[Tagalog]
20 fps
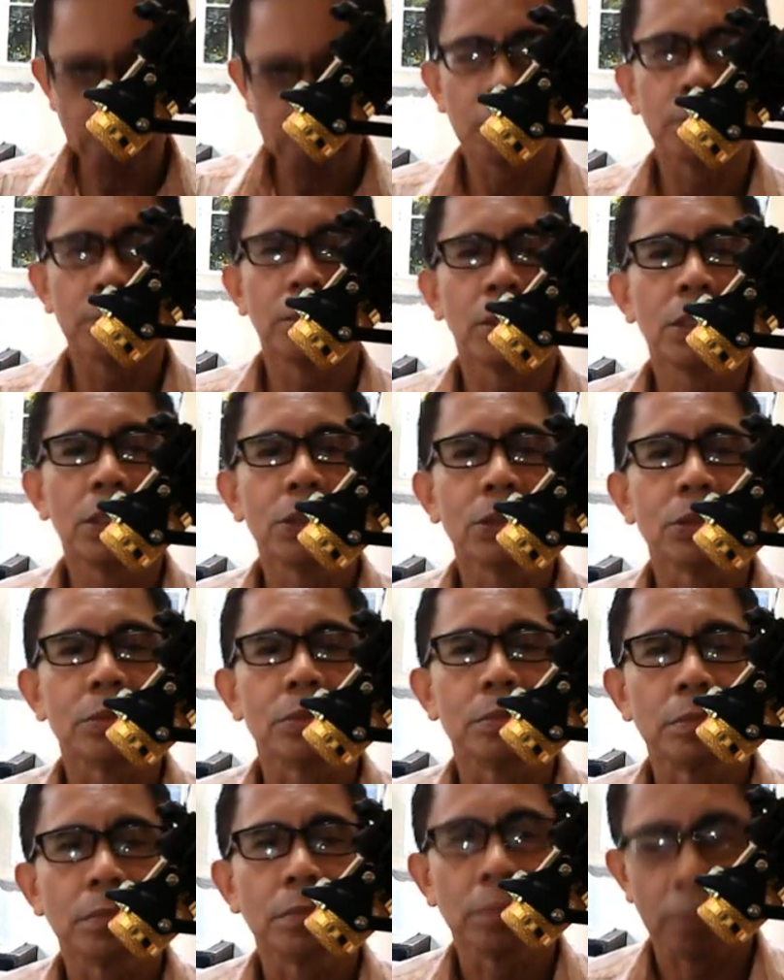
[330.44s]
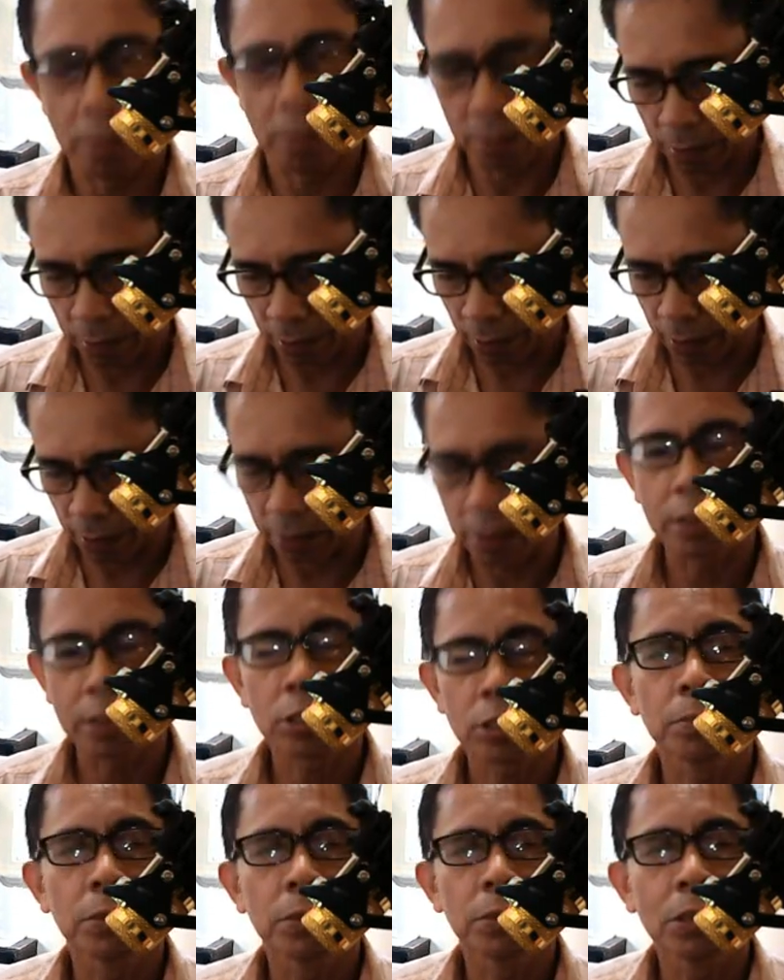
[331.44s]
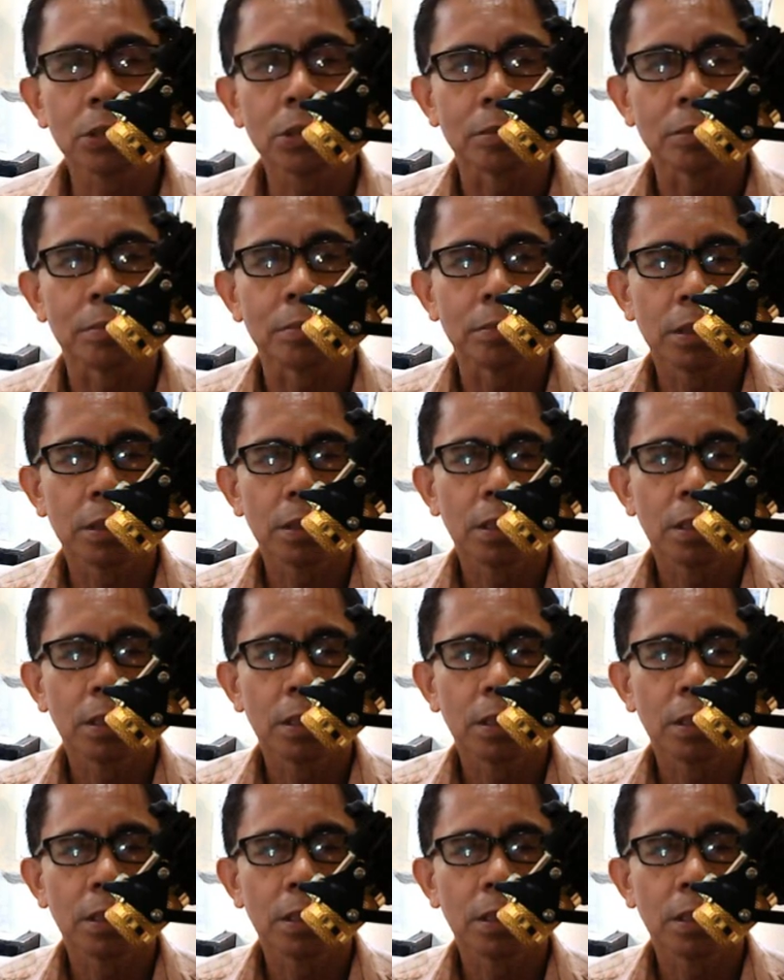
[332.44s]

volume. Okay, less volume.